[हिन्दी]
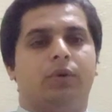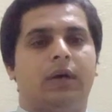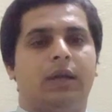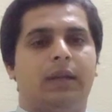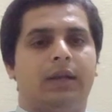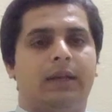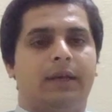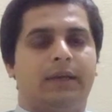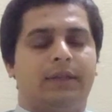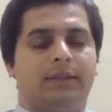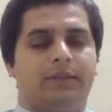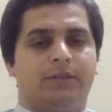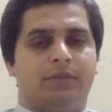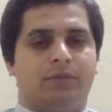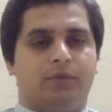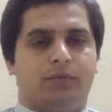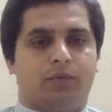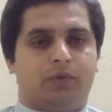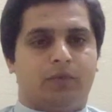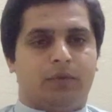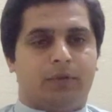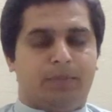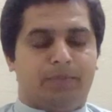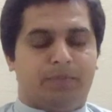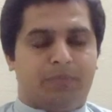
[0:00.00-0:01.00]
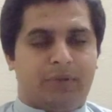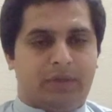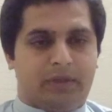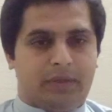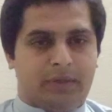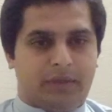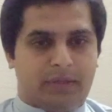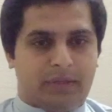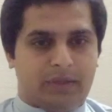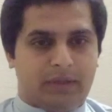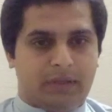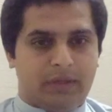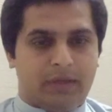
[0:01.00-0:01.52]
अनलाइक चीज़ों को कंपेयर
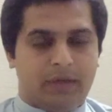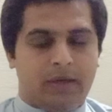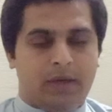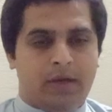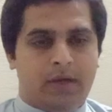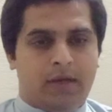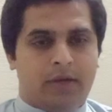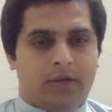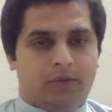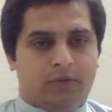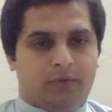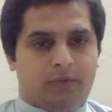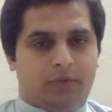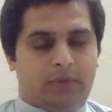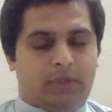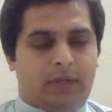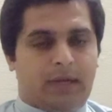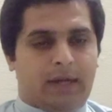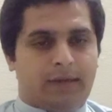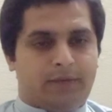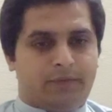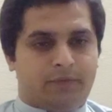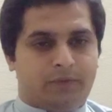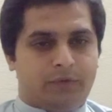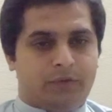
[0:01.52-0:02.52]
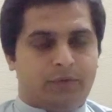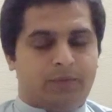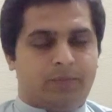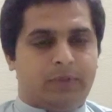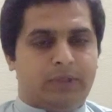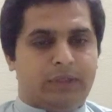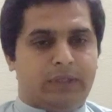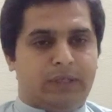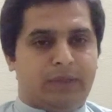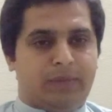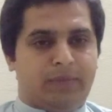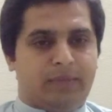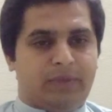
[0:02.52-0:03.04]
करेंगे सो दैट वुड बी
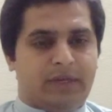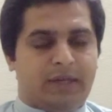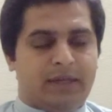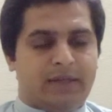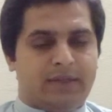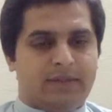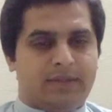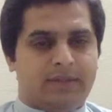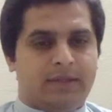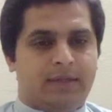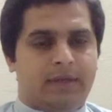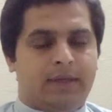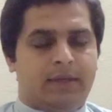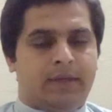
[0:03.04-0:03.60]
नेम्ड एज़